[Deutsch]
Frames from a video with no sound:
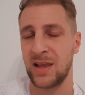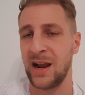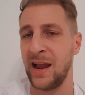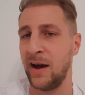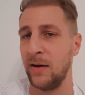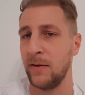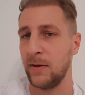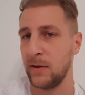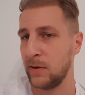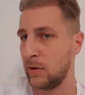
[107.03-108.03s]
klar,
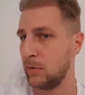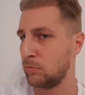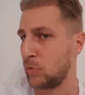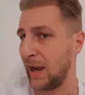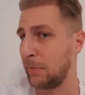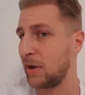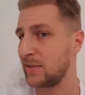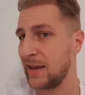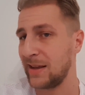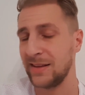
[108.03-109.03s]

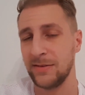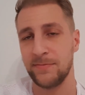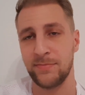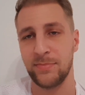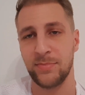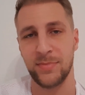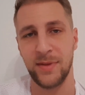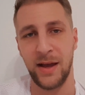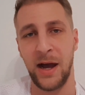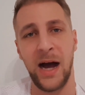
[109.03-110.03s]
Geheimratsecken
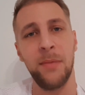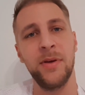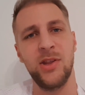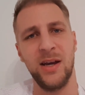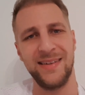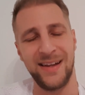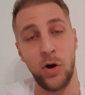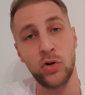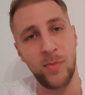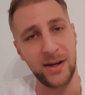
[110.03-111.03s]
habe ich ja da
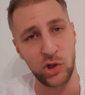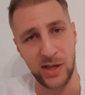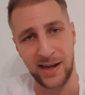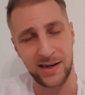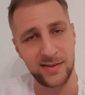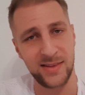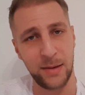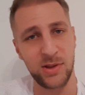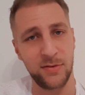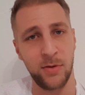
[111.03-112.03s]
automatisch dagelassen,
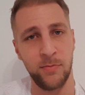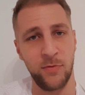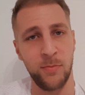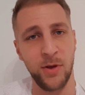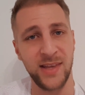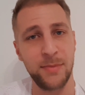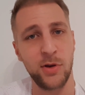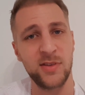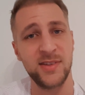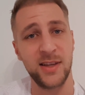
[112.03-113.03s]
habe ich ja von, von mir selbst
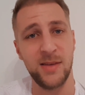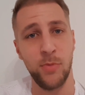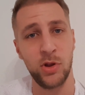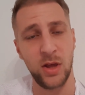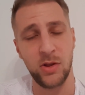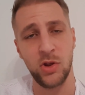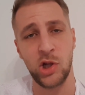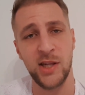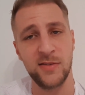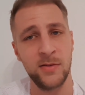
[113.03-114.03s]
aus gesagt, die möchte ich nicht
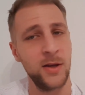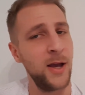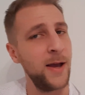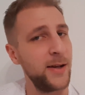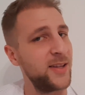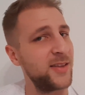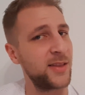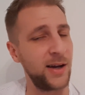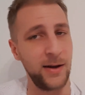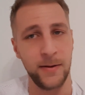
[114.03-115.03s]
schließen, die
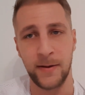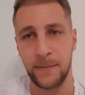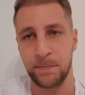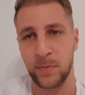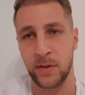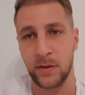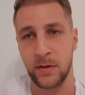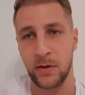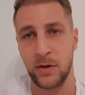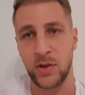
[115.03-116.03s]
sind da.
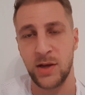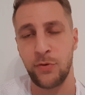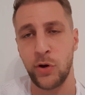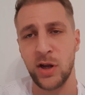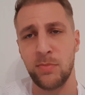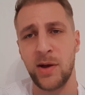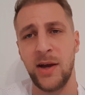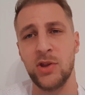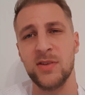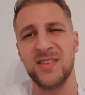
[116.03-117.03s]
Der vordere
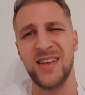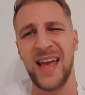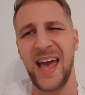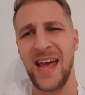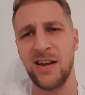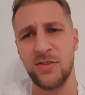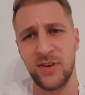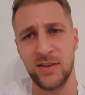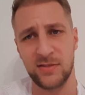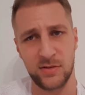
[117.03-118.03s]
Bereich ist
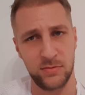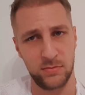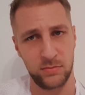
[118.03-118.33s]
etwas,